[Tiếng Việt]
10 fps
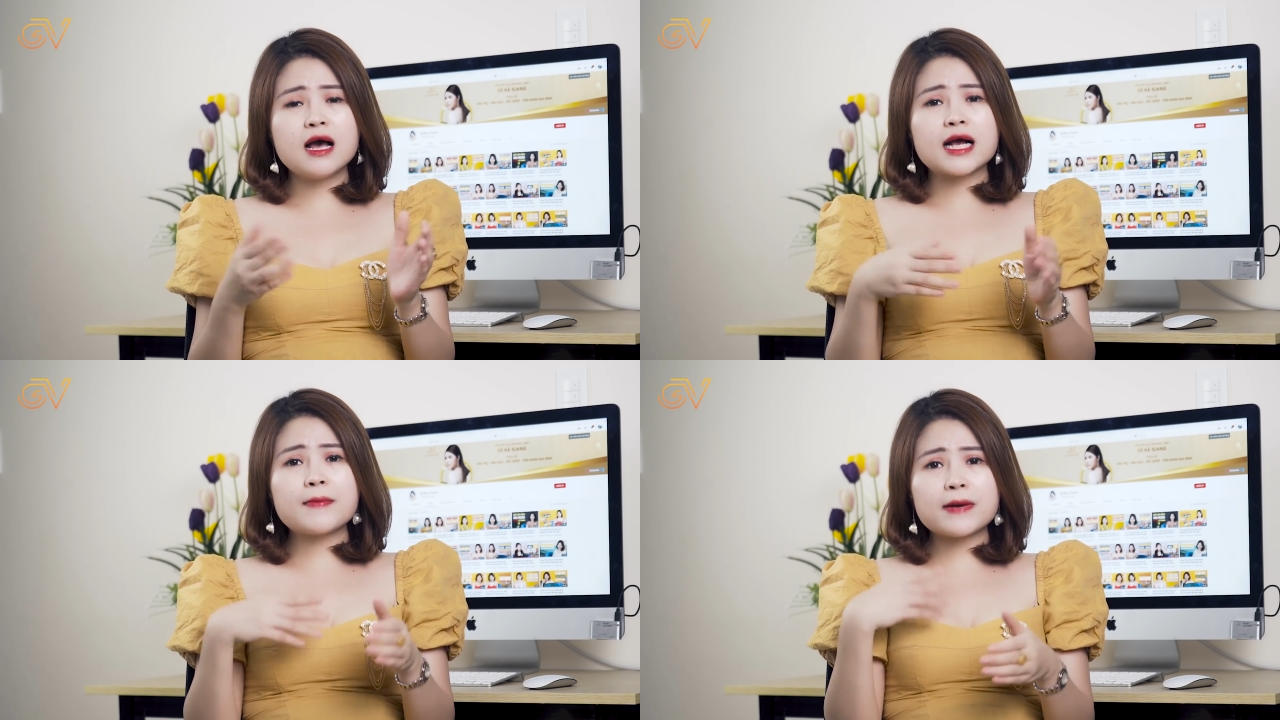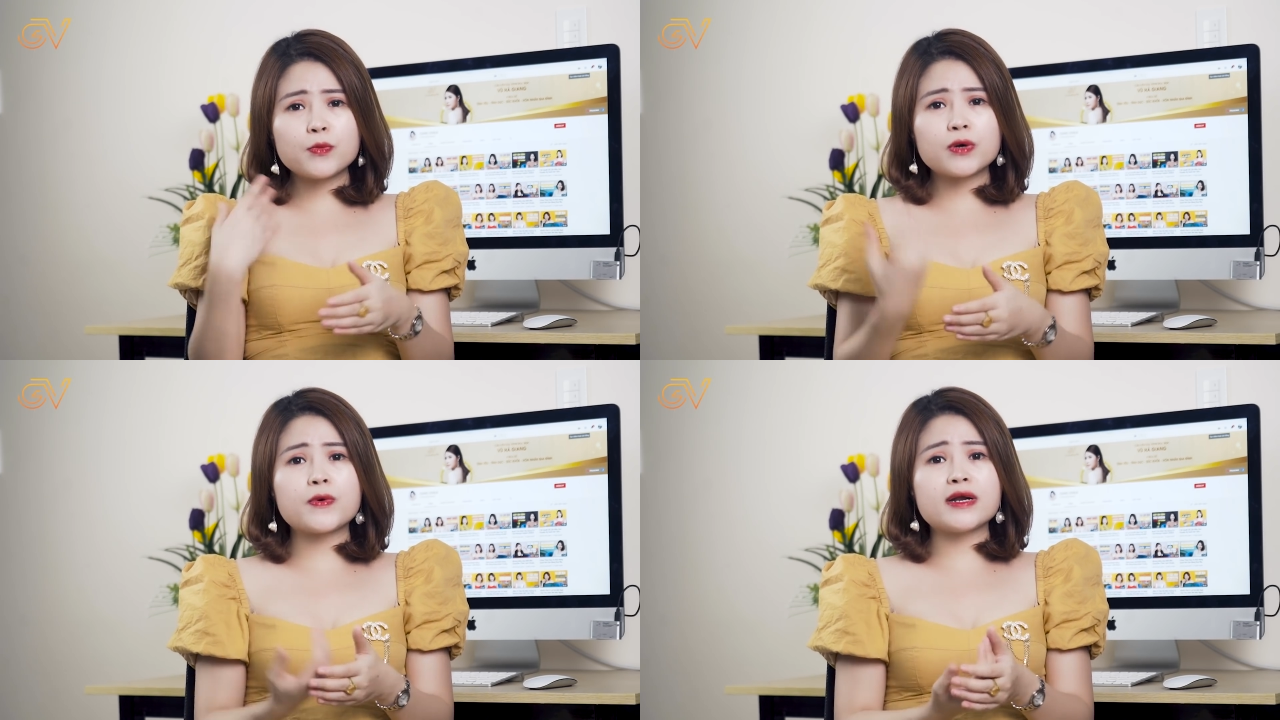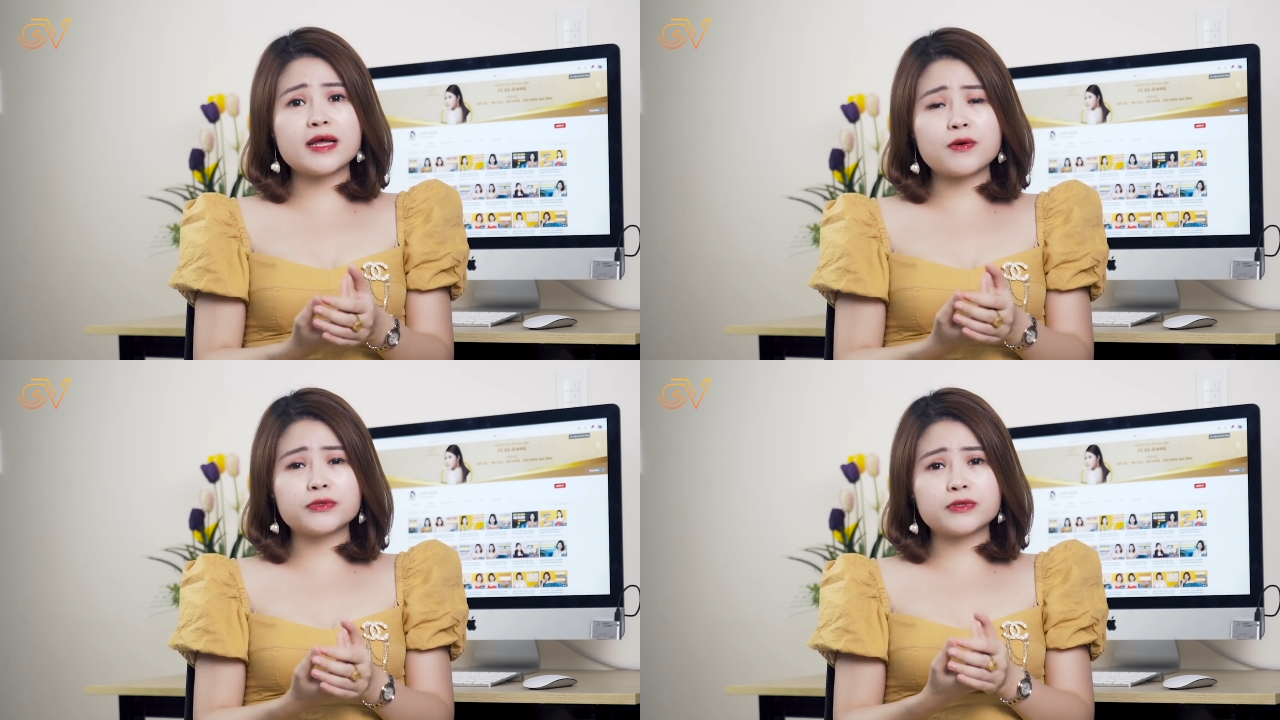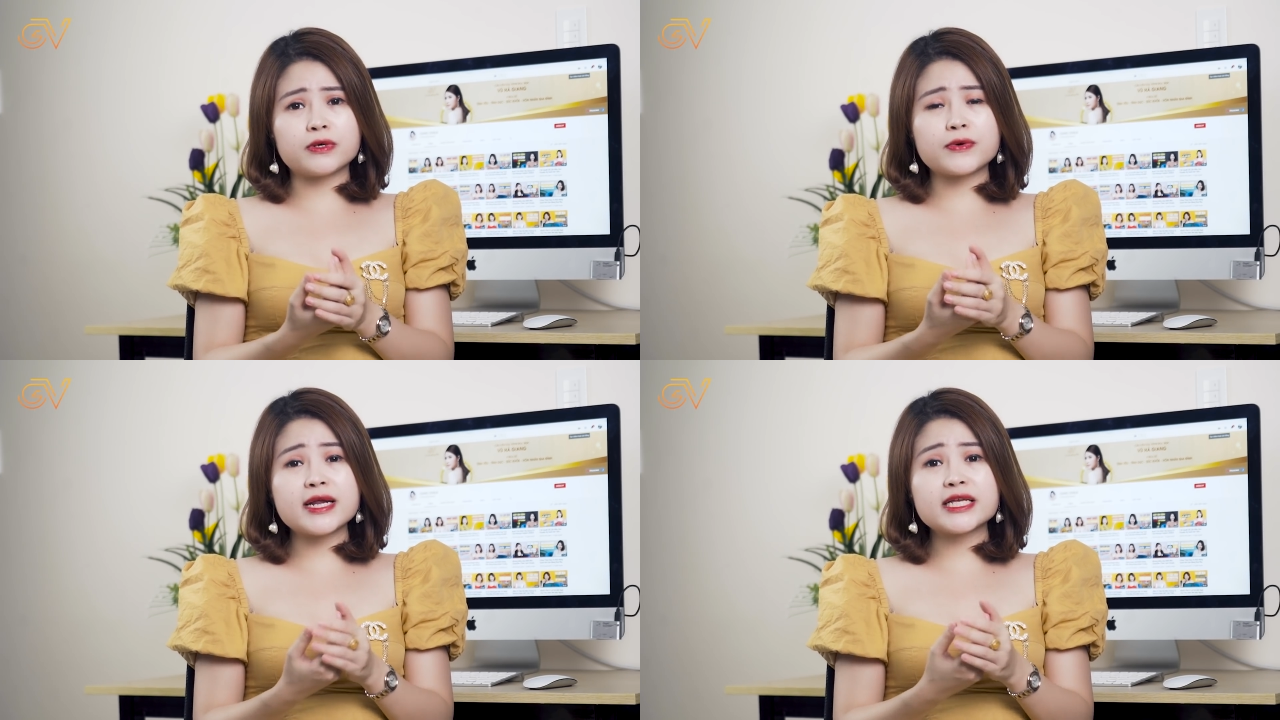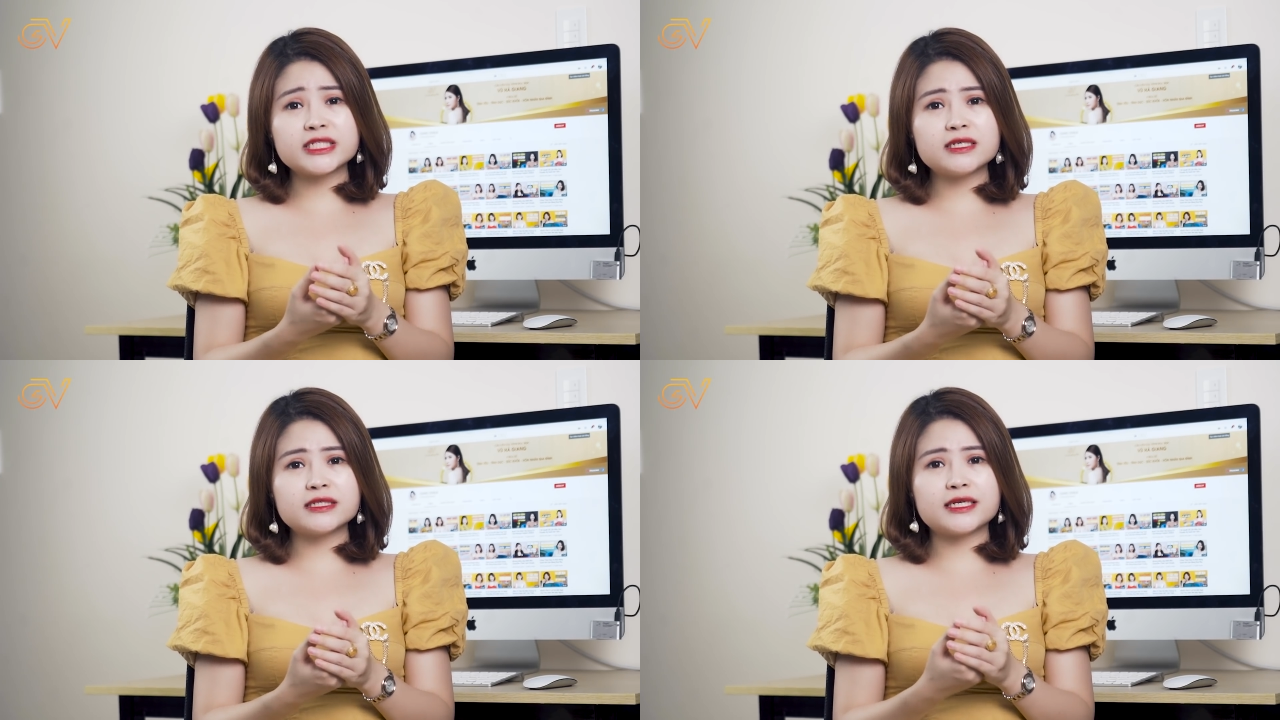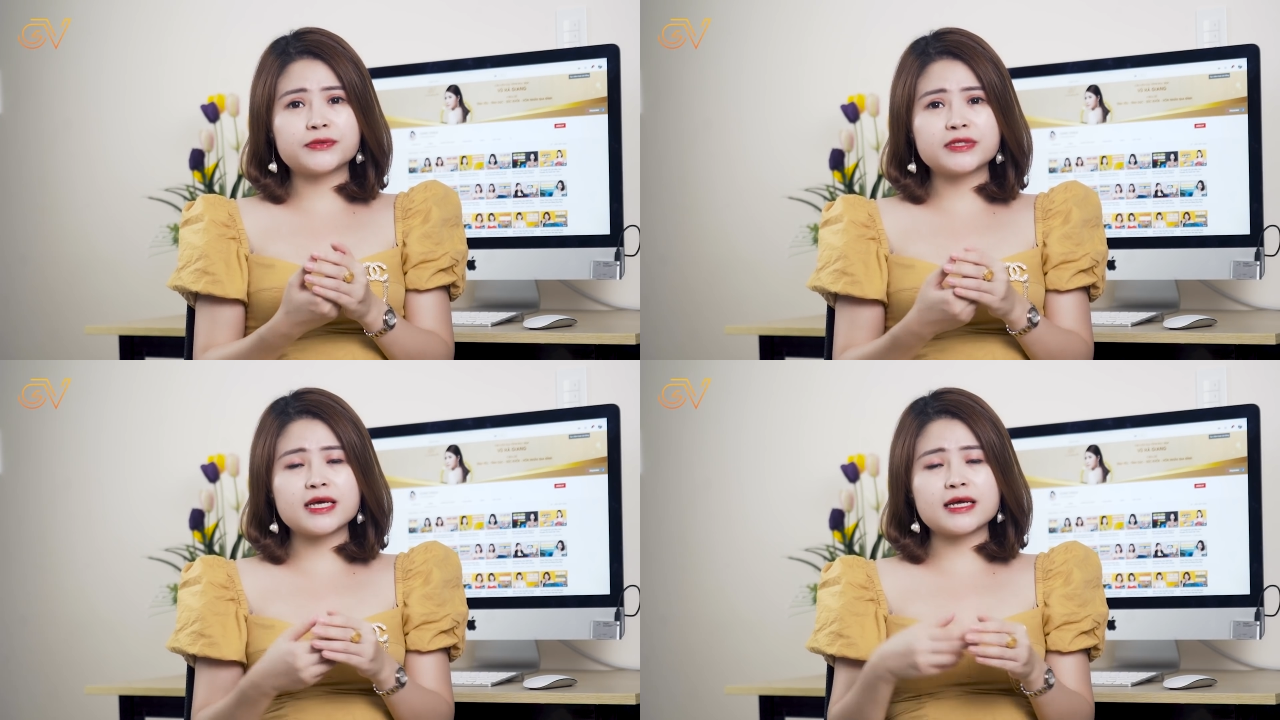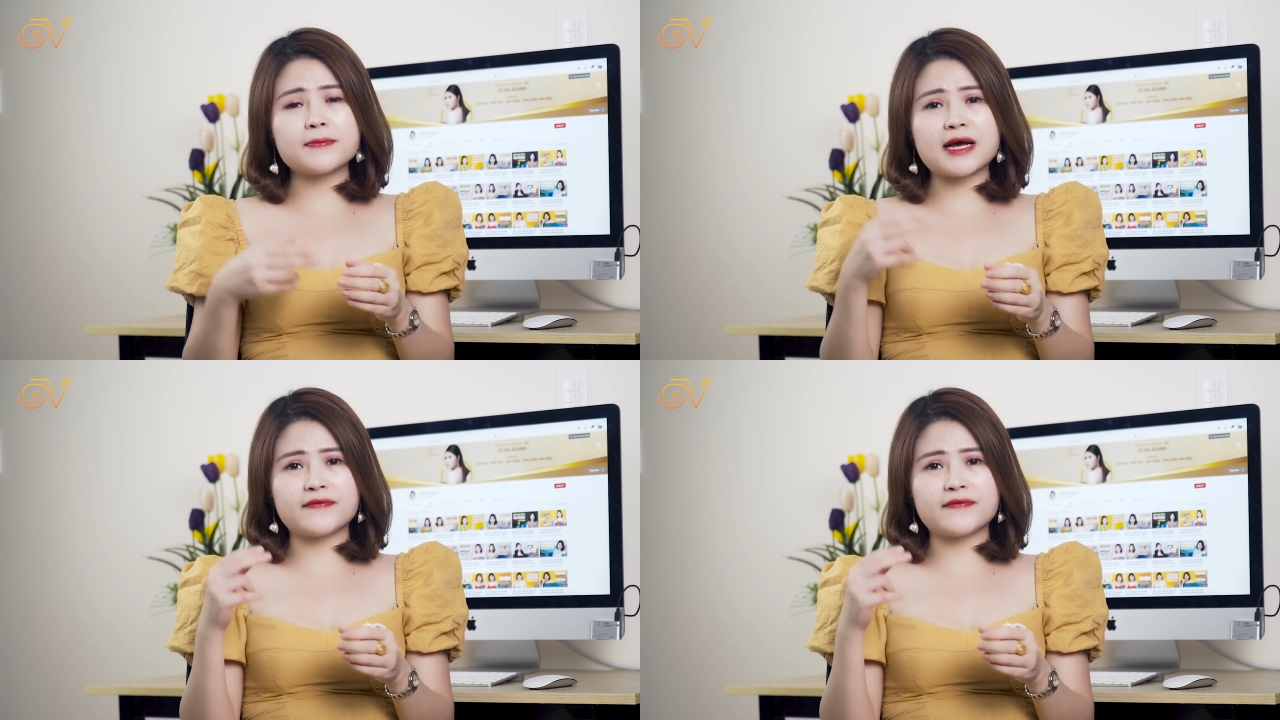Các bạn muốn quan hệ uh, quan hệ trơn thì đầu tiên các bạn